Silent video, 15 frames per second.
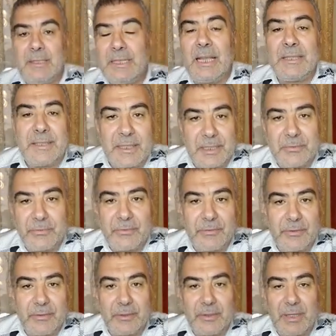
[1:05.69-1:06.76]

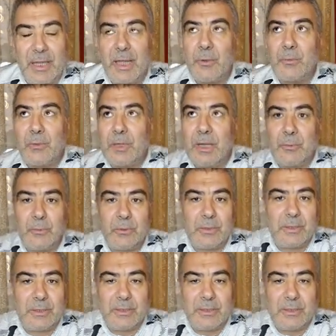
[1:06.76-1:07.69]
يعترف أو أو